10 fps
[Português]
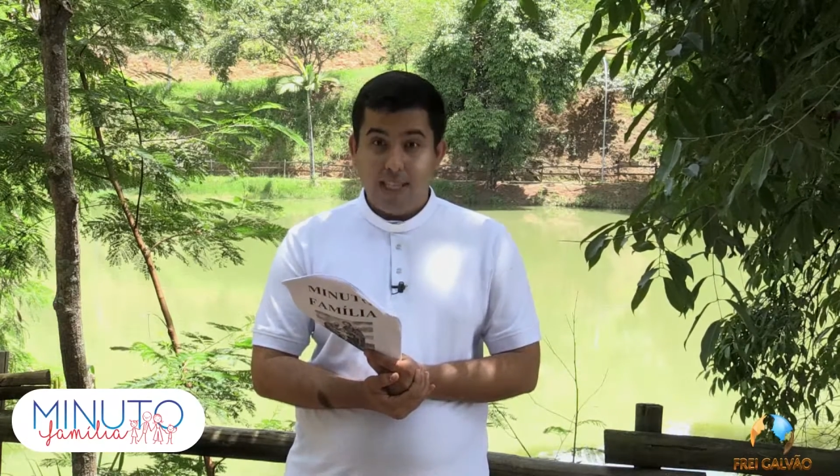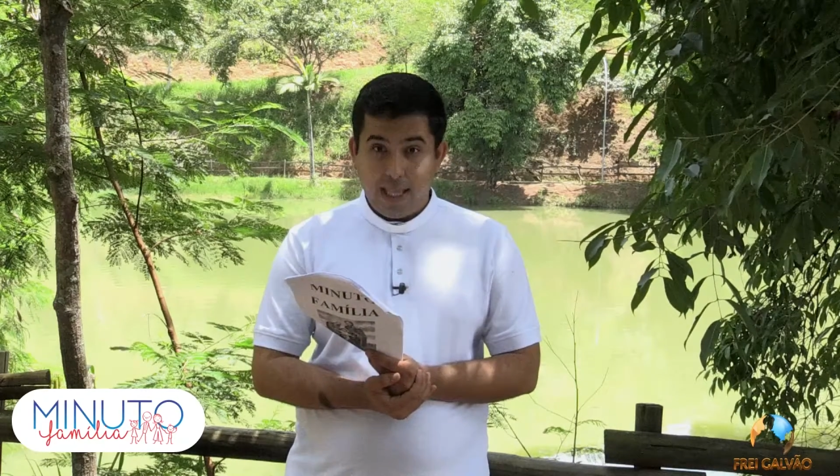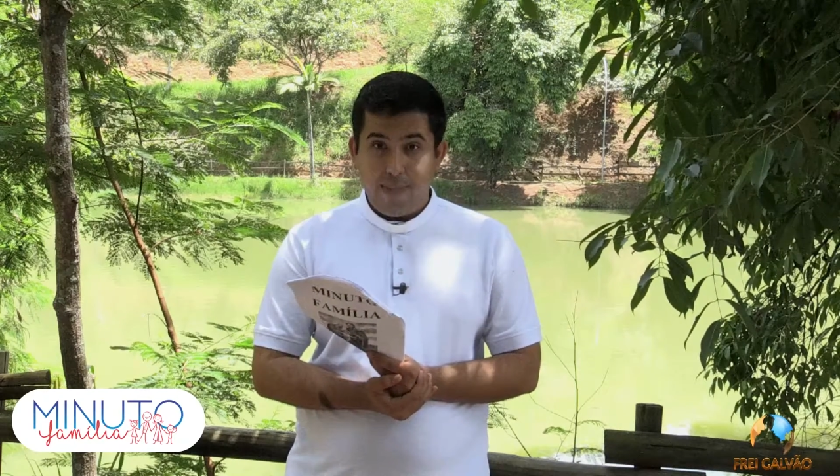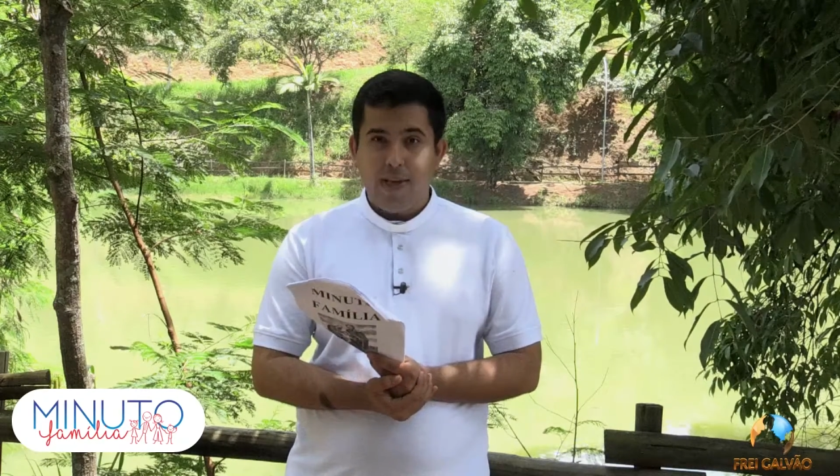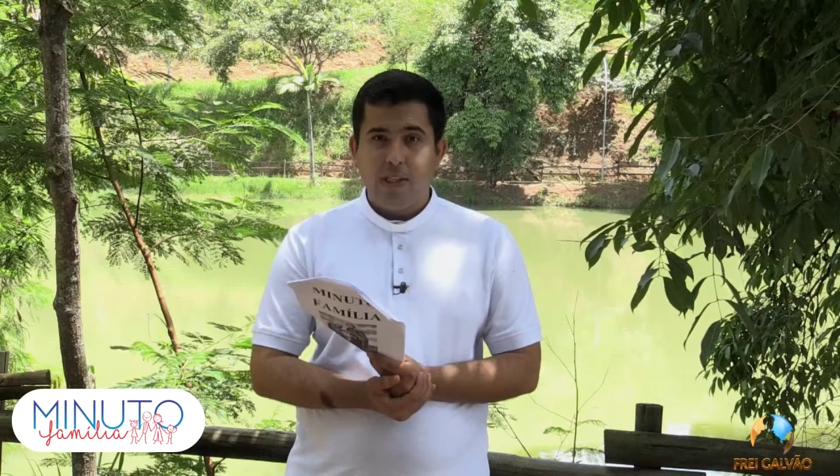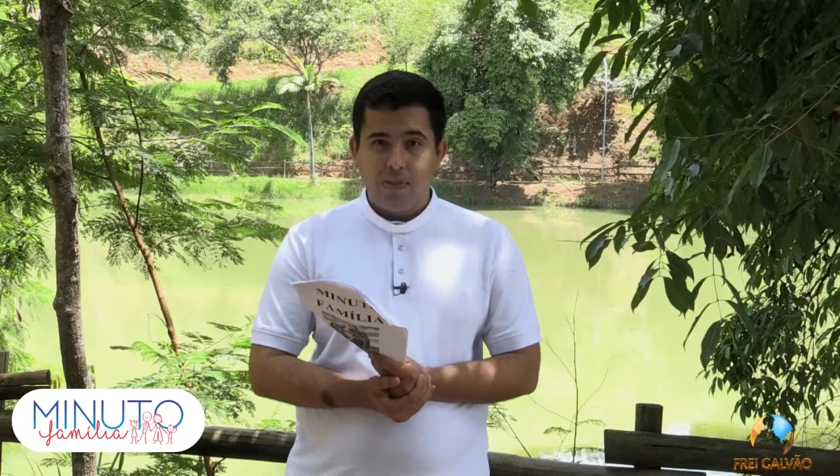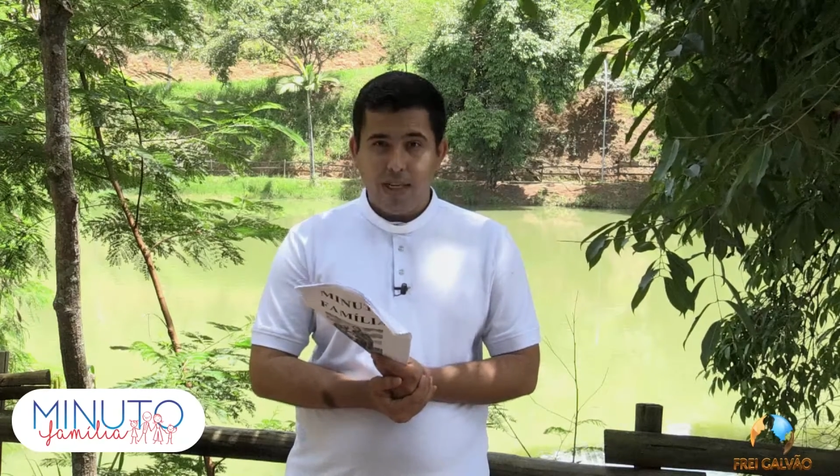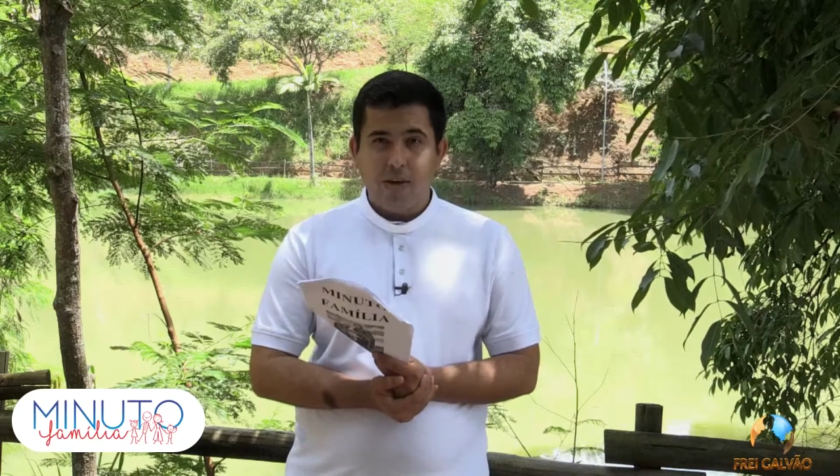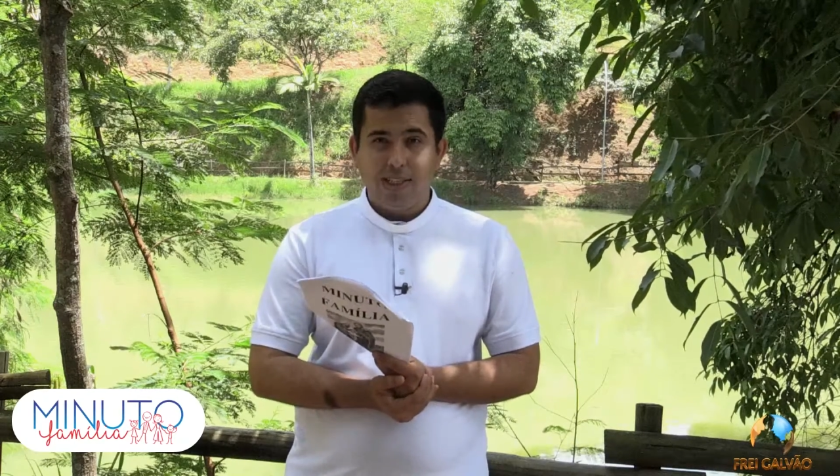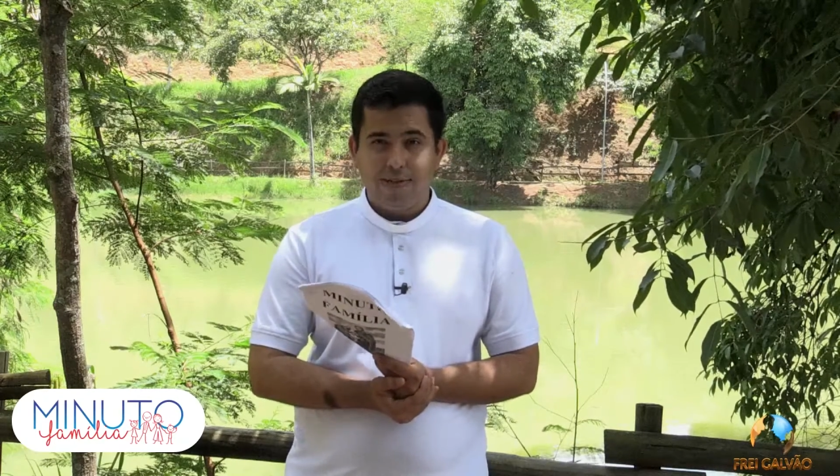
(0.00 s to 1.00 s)
e até mesmo
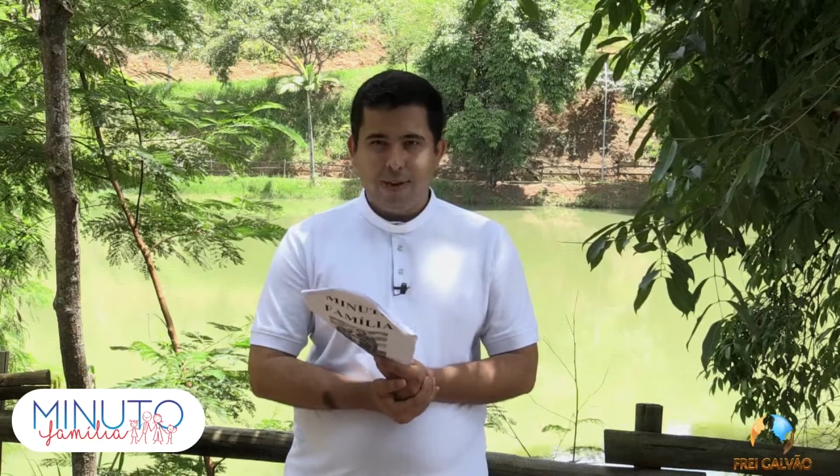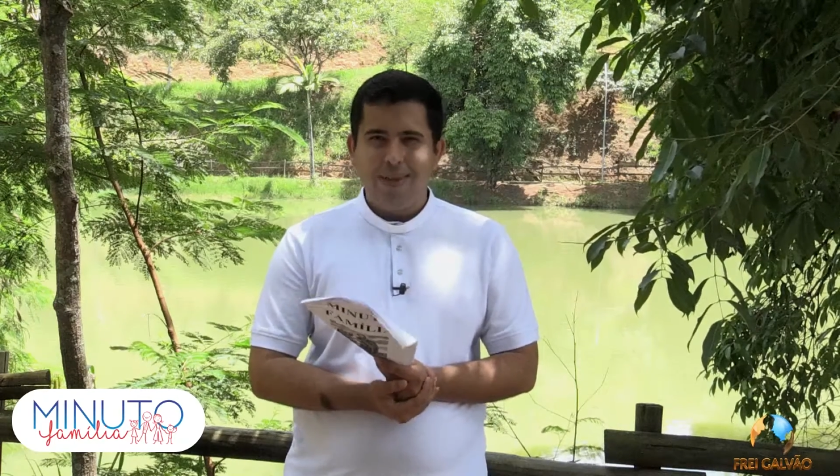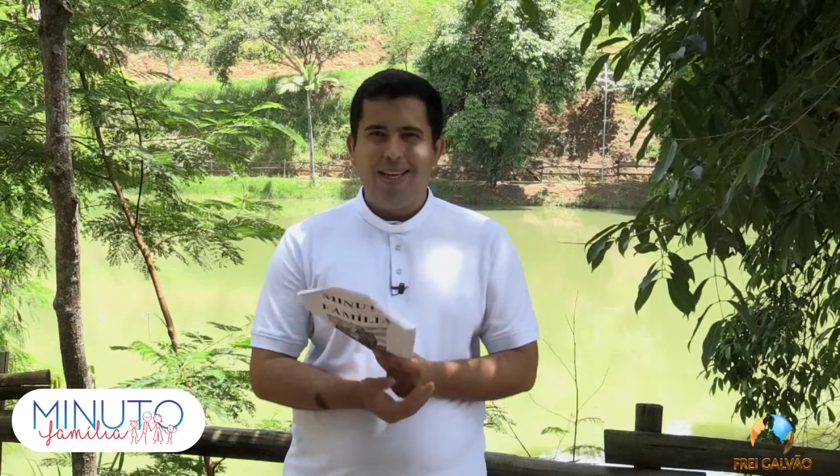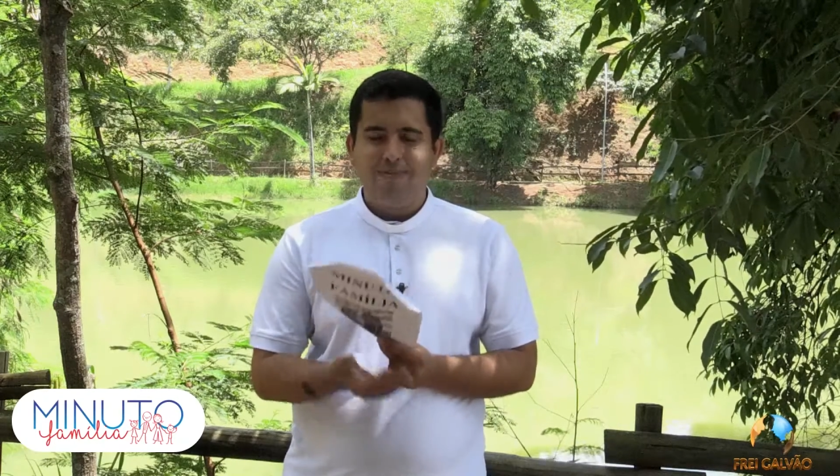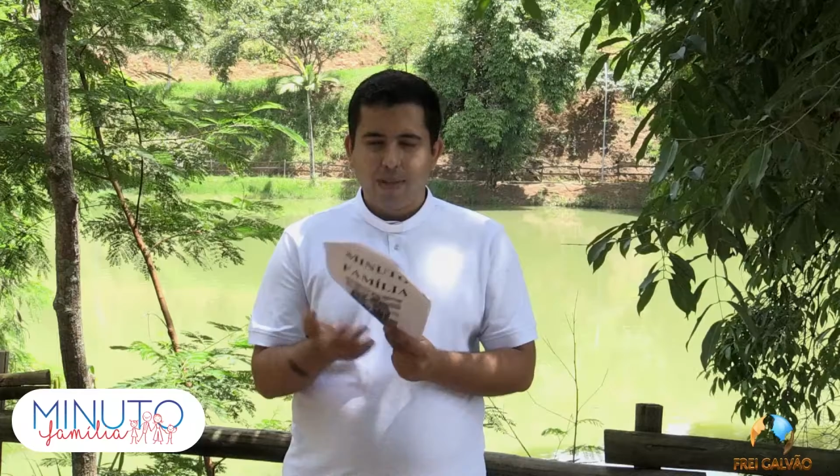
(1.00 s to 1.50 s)
da nossa família.